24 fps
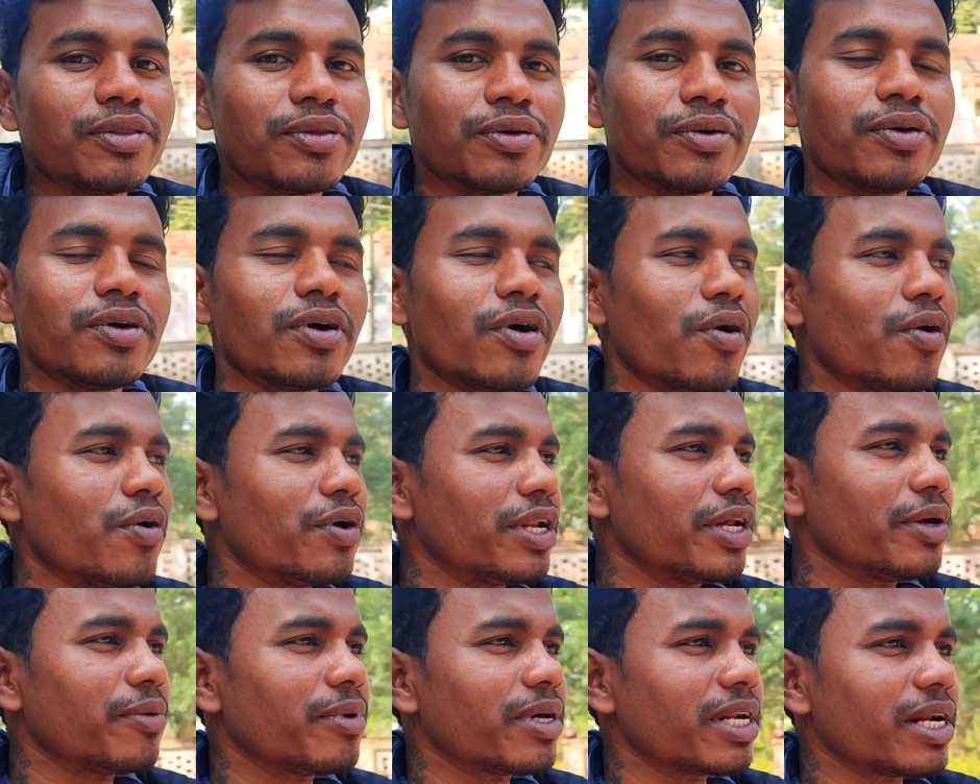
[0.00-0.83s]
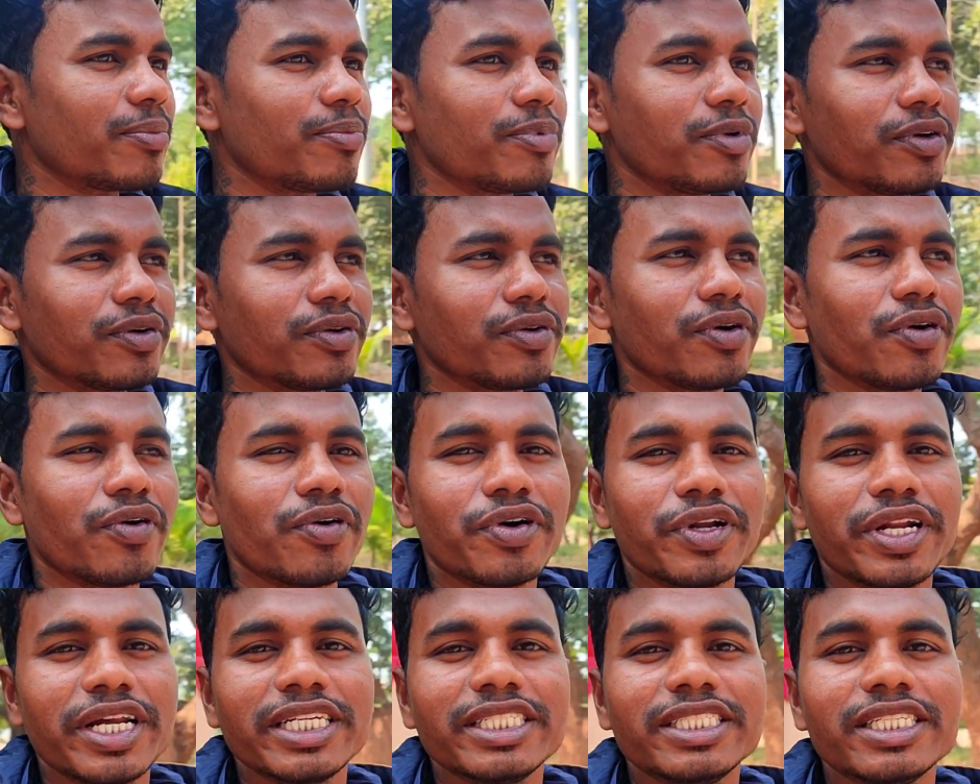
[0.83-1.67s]
तो और एक बार आप लोग को
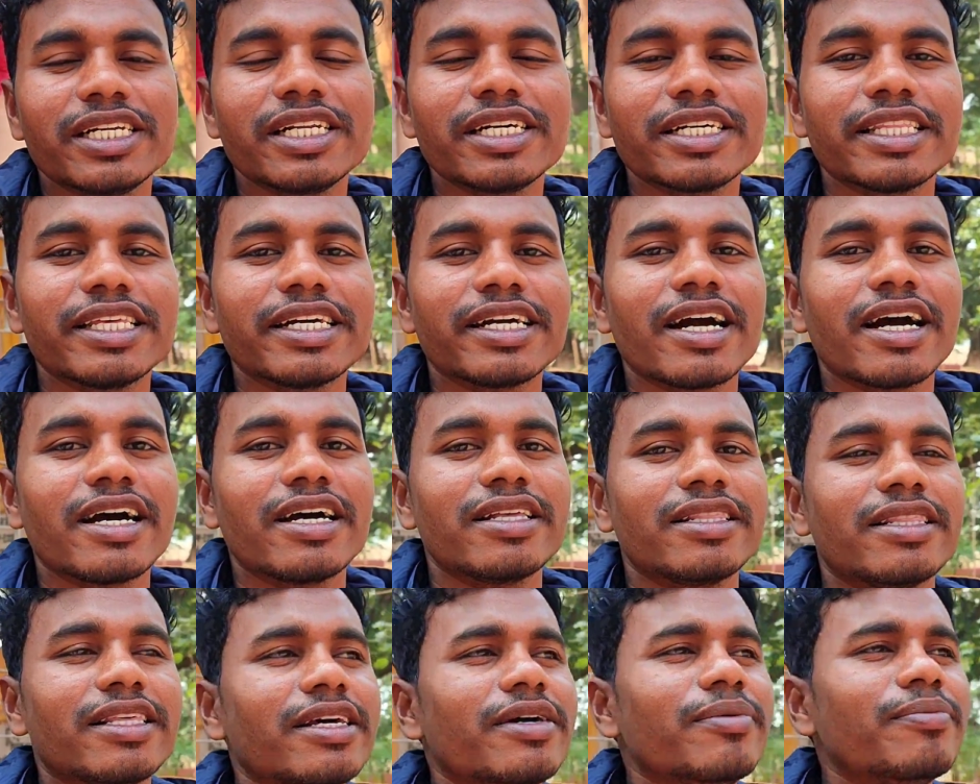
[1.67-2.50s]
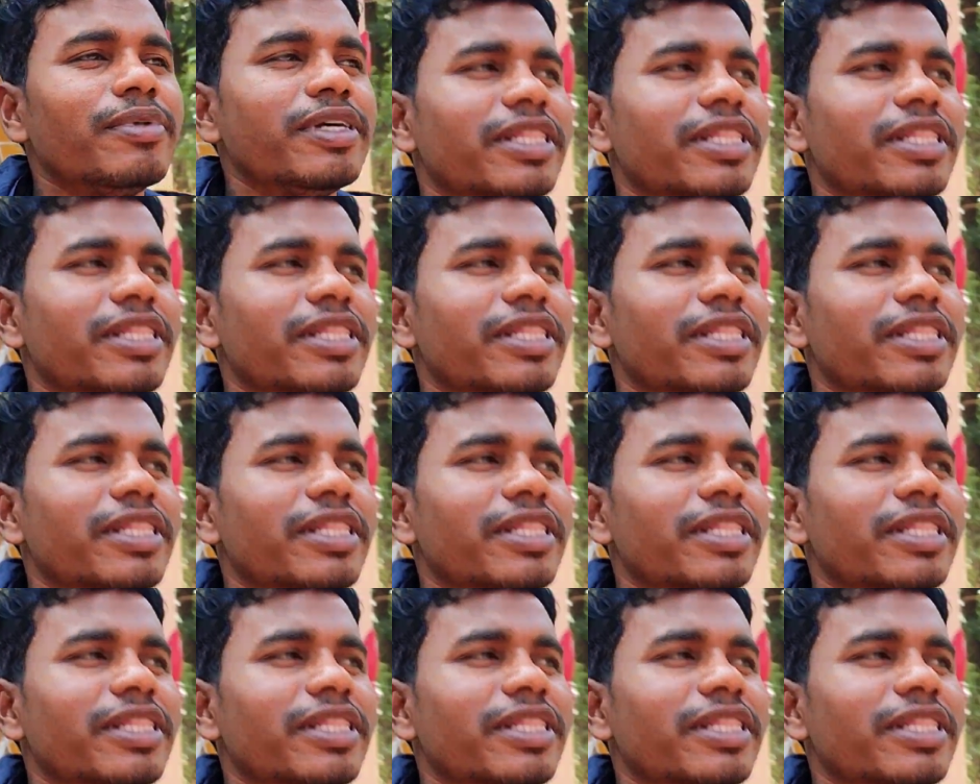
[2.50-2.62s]
और एक झलक दिखा देते हैं